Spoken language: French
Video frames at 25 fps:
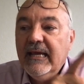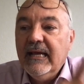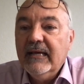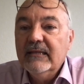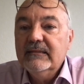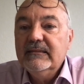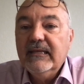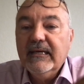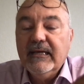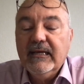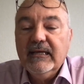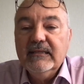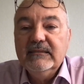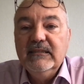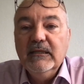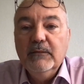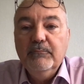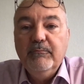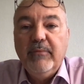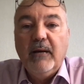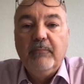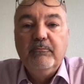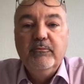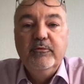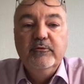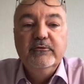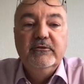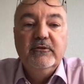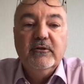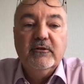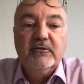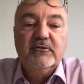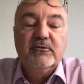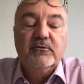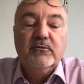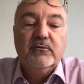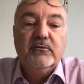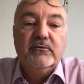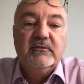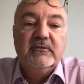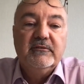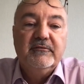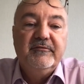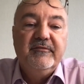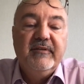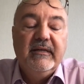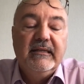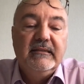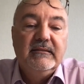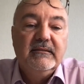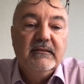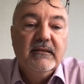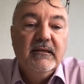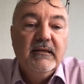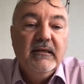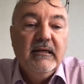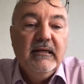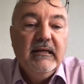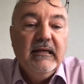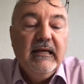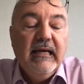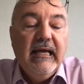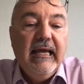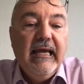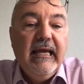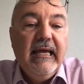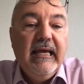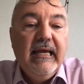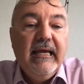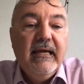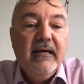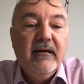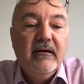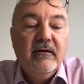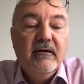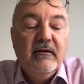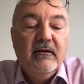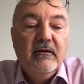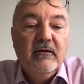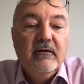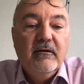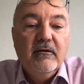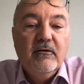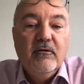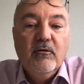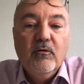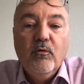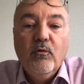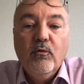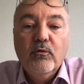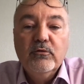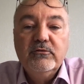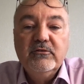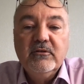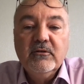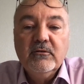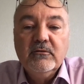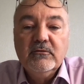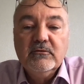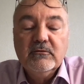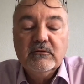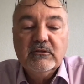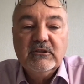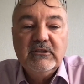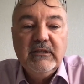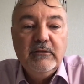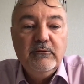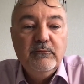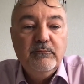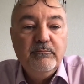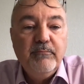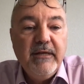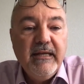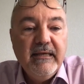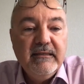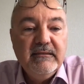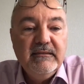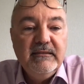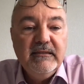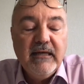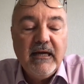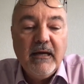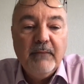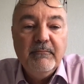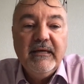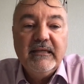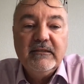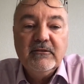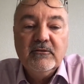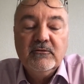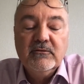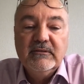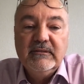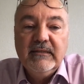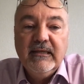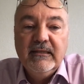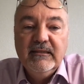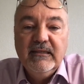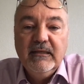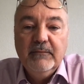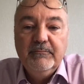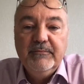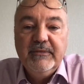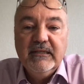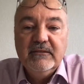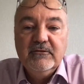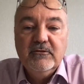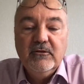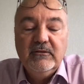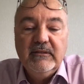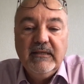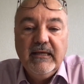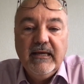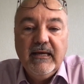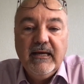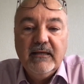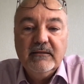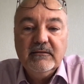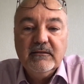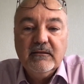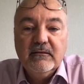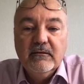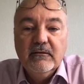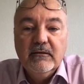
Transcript: intéressé par plusieurs choses, en fait. Et autant j'ai du plaisir à mettre en scène des pièces de théâtre,